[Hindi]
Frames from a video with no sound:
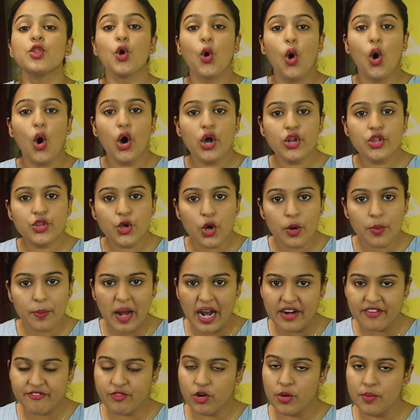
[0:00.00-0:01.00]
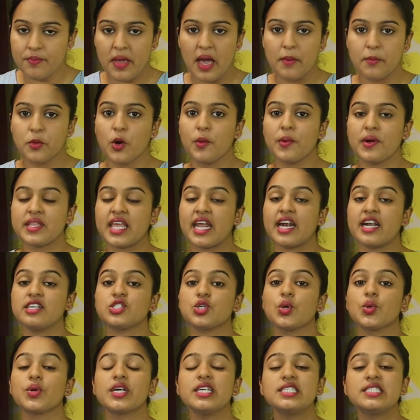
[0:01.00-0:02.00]
तो और दो प्लेटफॉर्म में आपको बताना
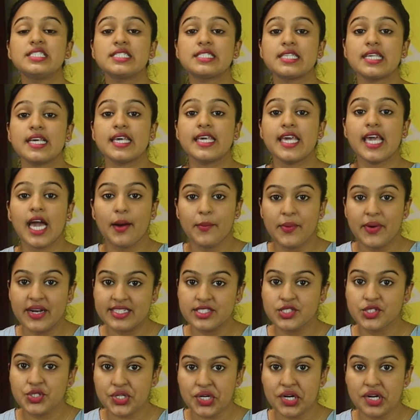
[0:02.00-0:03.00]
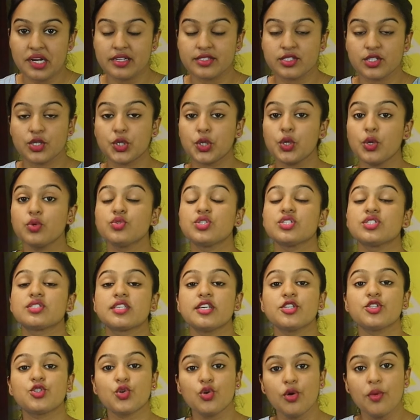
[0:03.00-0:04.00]
चाहूँगी जिससे कि आप रजिस्टर कर सकते हो
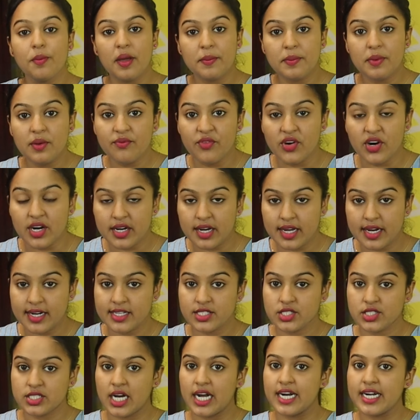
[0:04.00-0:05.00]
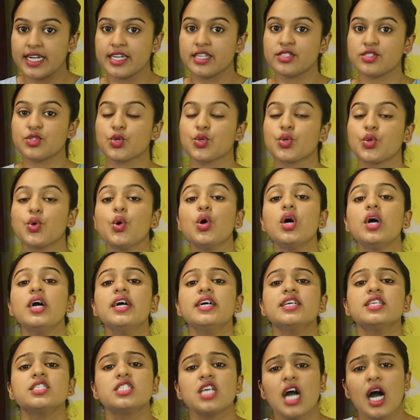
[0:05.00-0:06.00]
जिसके थ्रू में भी वर्क करना स्टार्ट कर सकते हो
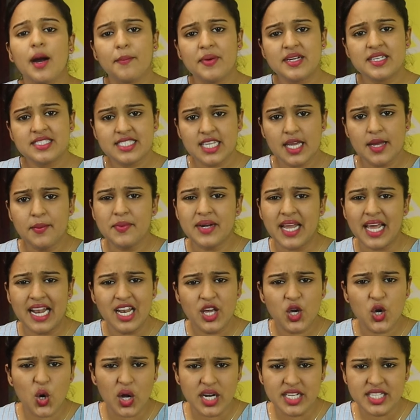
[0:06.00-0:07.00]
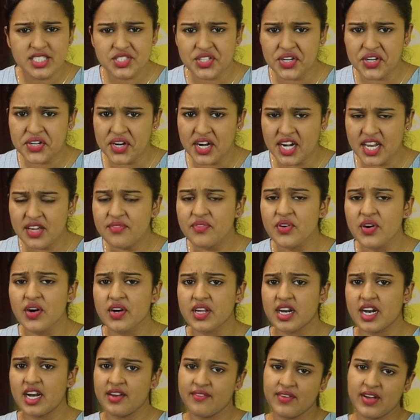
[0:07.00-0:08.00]
जहाँ पर सेम टेलीकॉलिंग से रिलेटेड ही
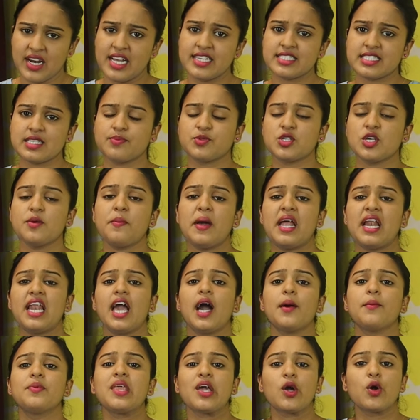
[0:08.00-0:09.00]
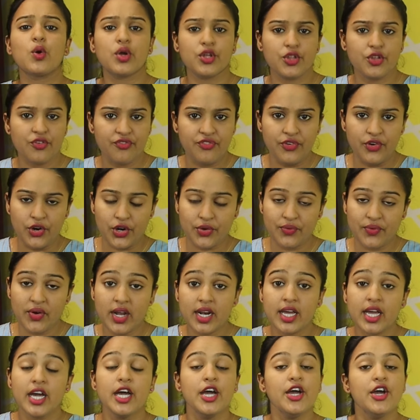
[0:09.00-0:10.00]
वर्क रहने वाला है सबसे पहले आप देखोगे तो
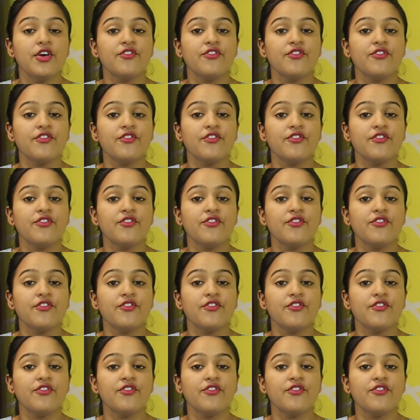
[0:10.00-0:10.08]
फुटवर्क